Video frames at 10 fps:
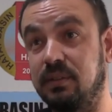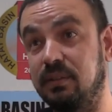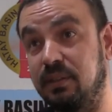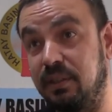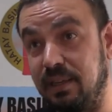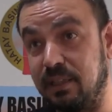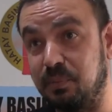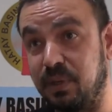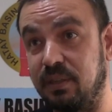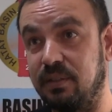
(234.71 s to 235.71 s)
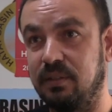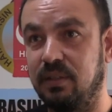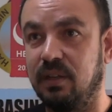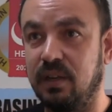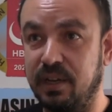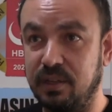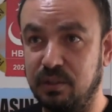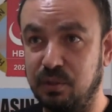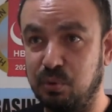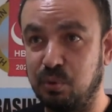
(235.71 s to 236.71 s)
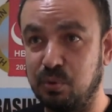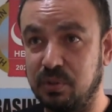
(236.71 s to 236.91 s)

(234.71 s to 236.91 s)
e, iletmeye gayret ediyoruz.